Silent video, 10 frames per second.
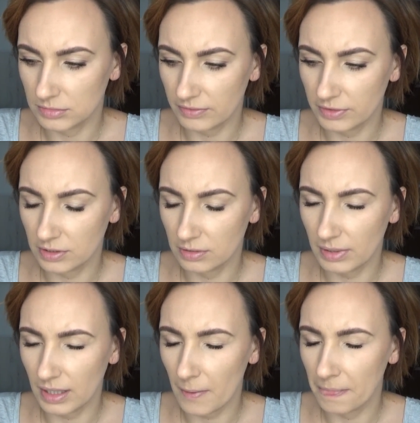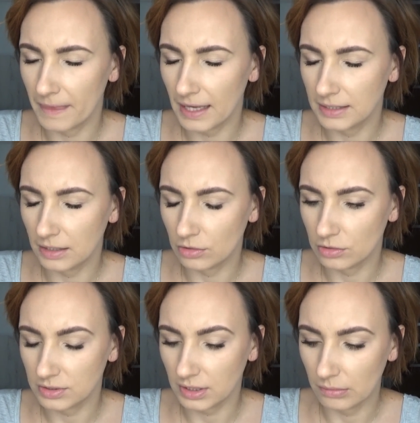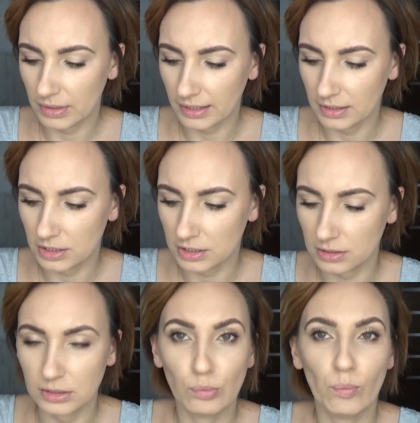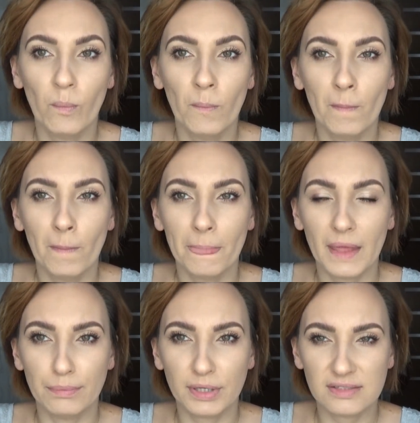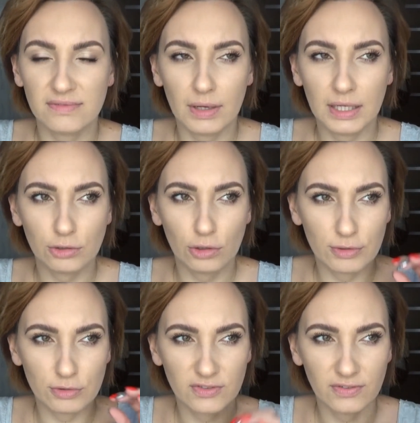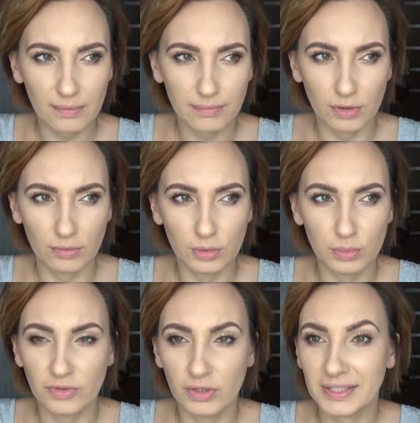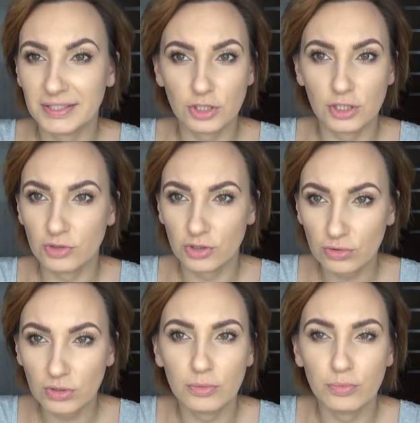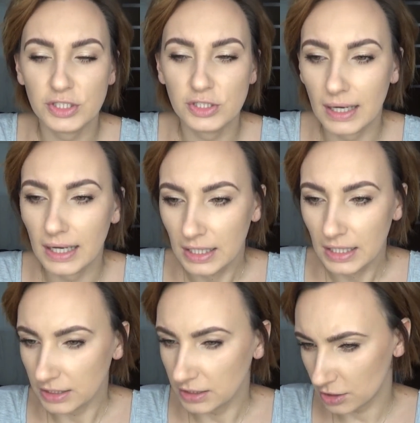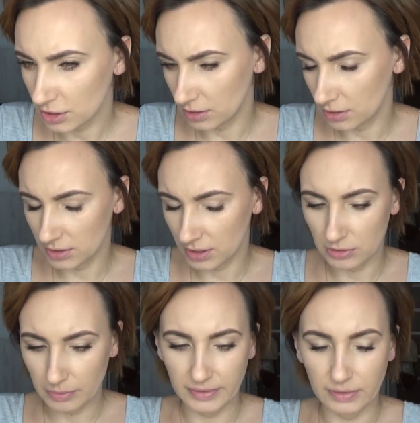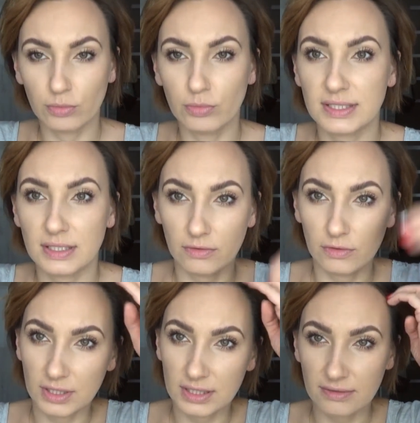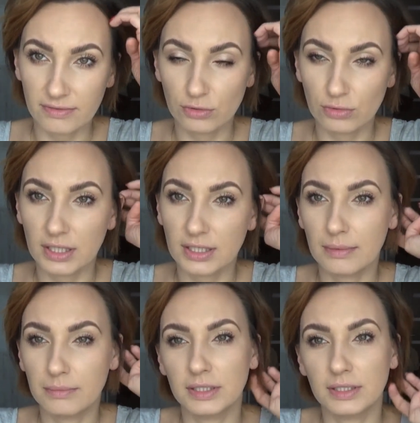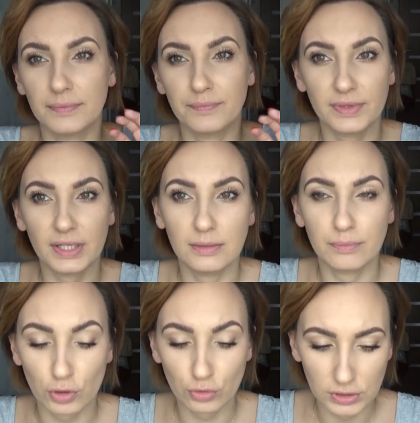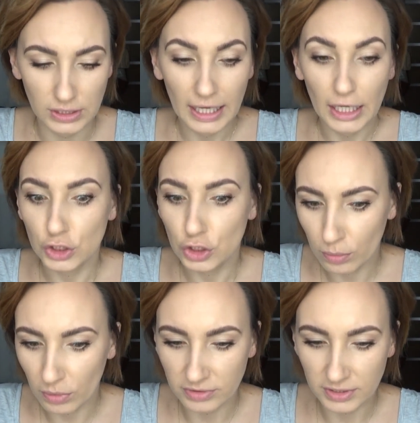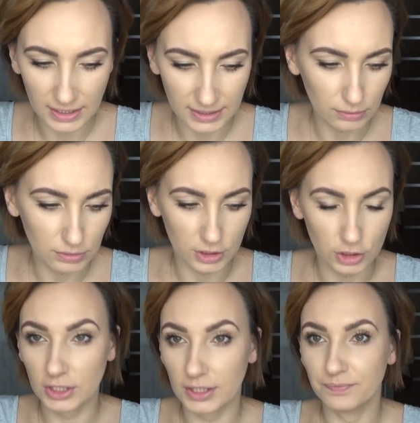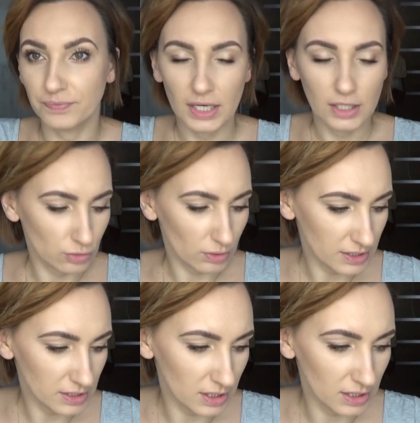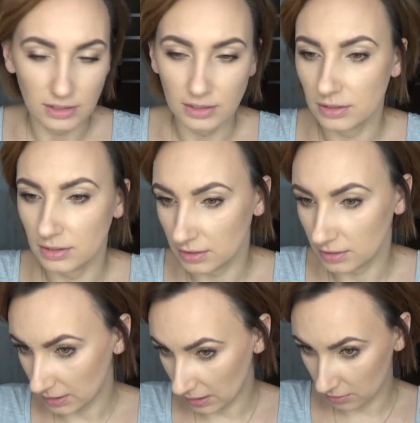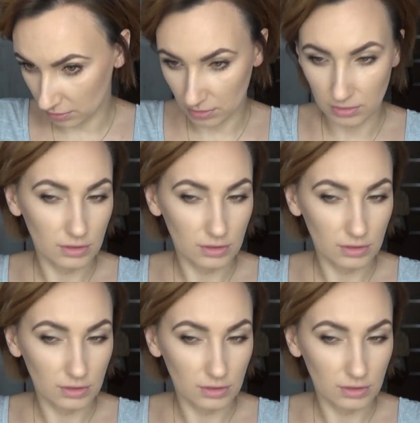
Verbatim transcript: nawet chyba Ada Grudkowska robiła kiedyś pokazywała, ale to chyba już z farbką do brwi chyba 170 zł płaciła i też z tego co pamiętam to była zadowolona z efektu, jaki tam ten produkt domowy jej dał, także słuchajcie, tak to